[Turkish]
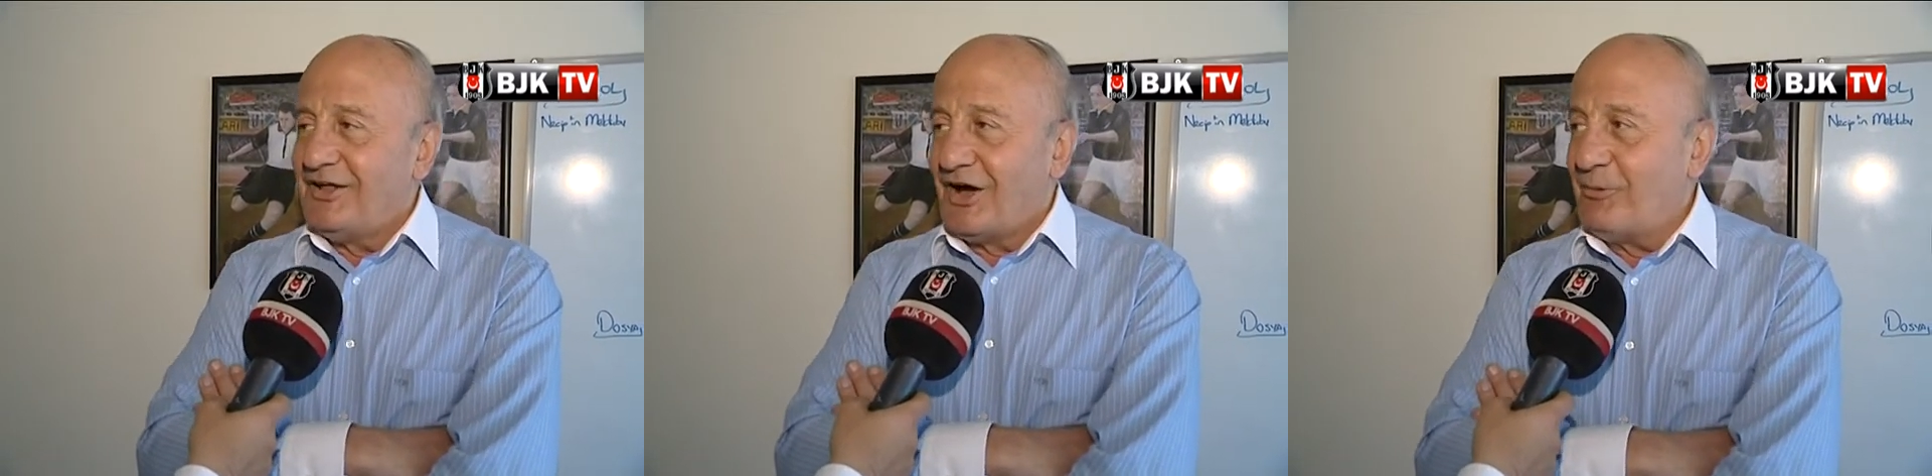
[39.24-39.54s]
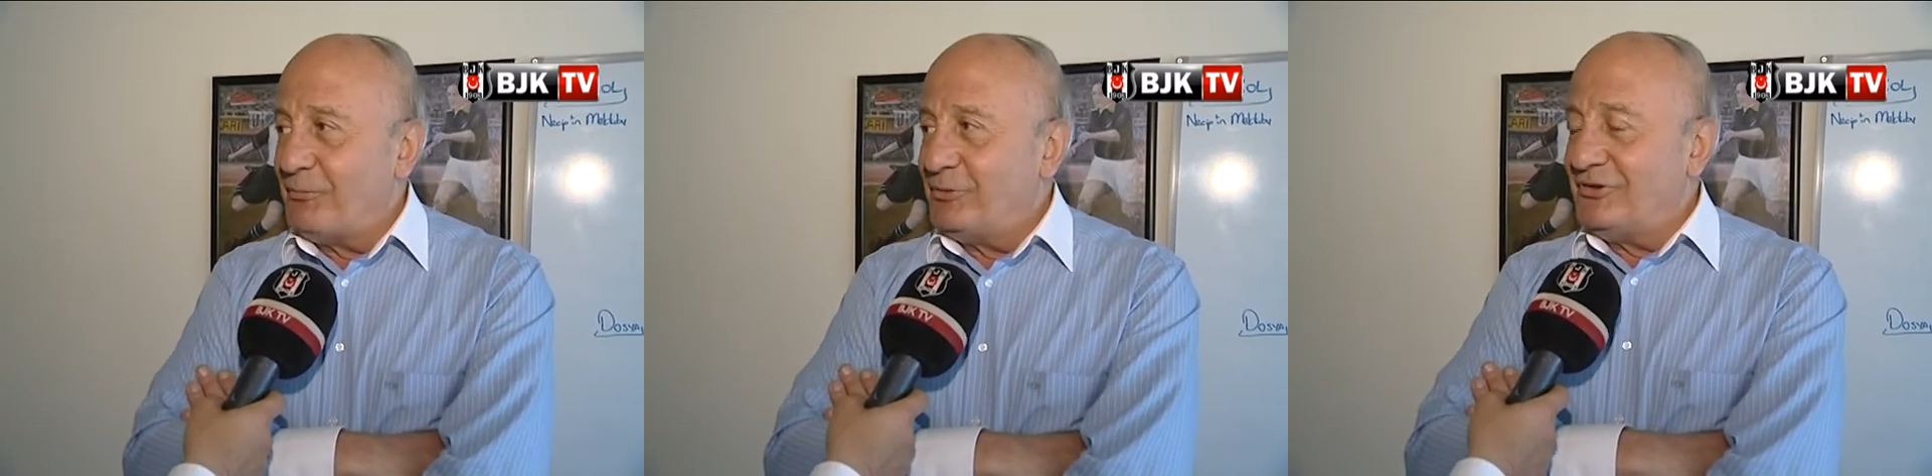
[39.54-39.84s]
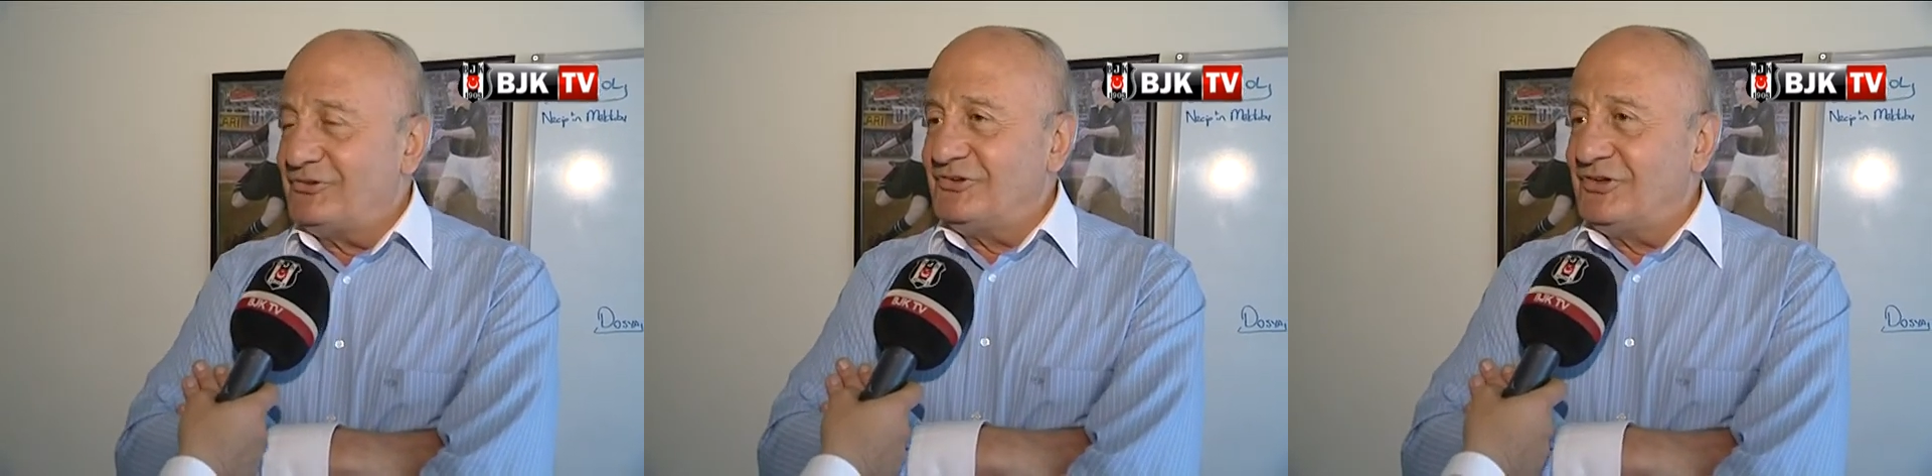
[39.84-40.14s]
Ama bu
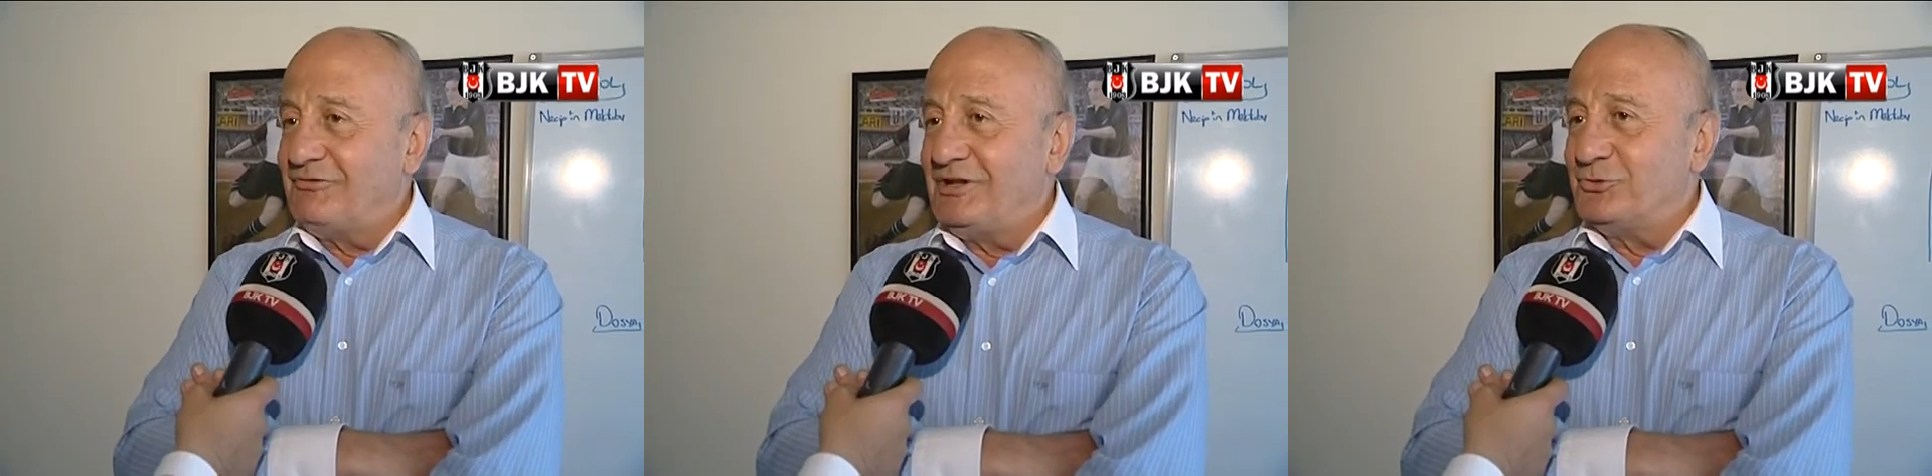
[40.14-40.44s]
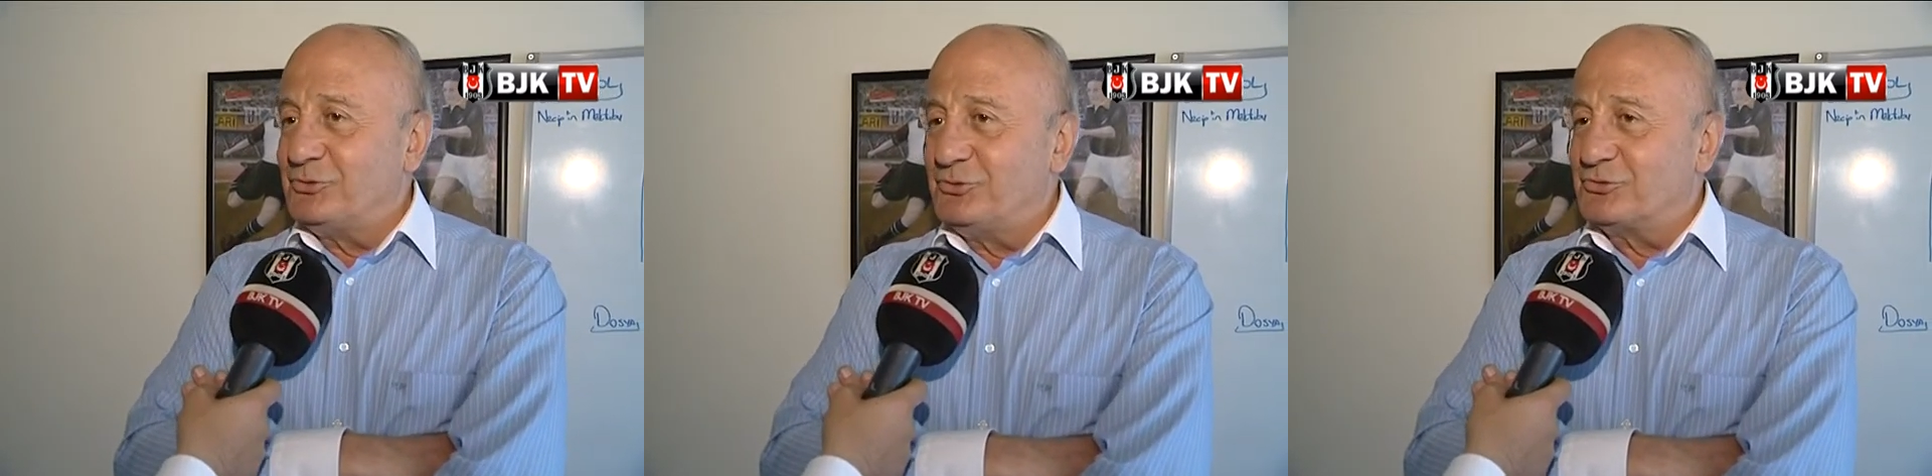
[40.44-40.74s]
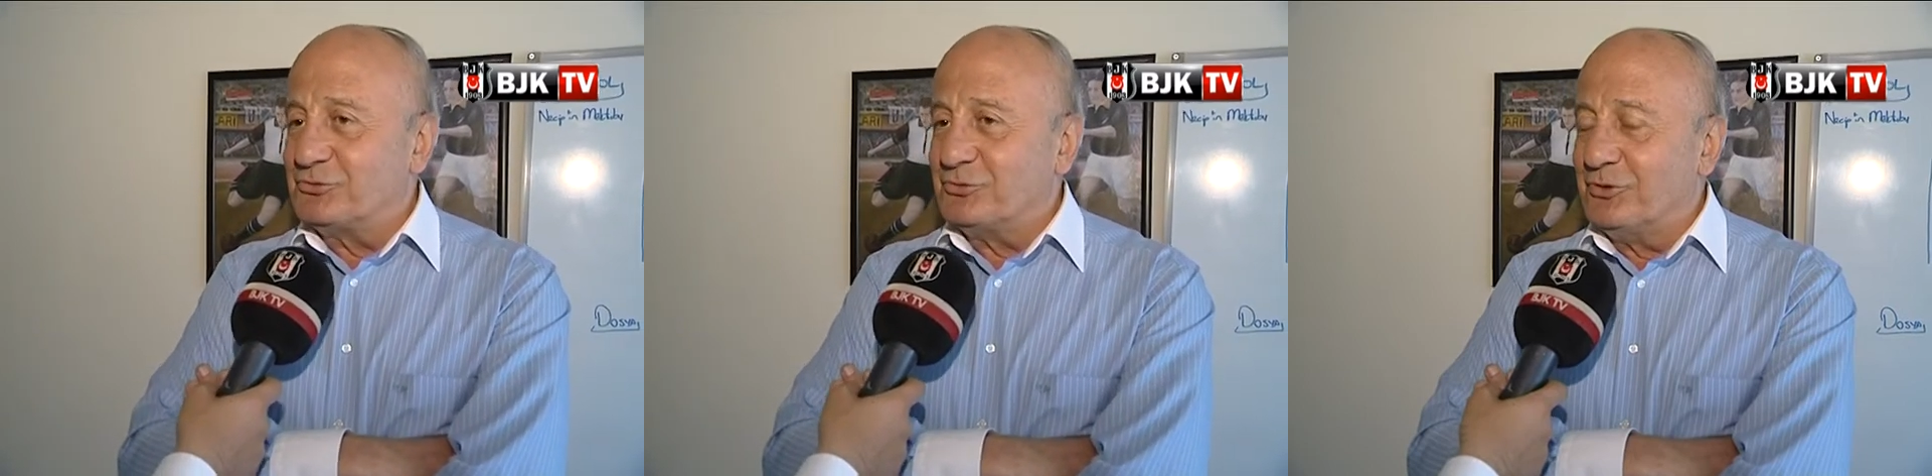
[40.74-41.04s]
eski sevgiliye dönüş,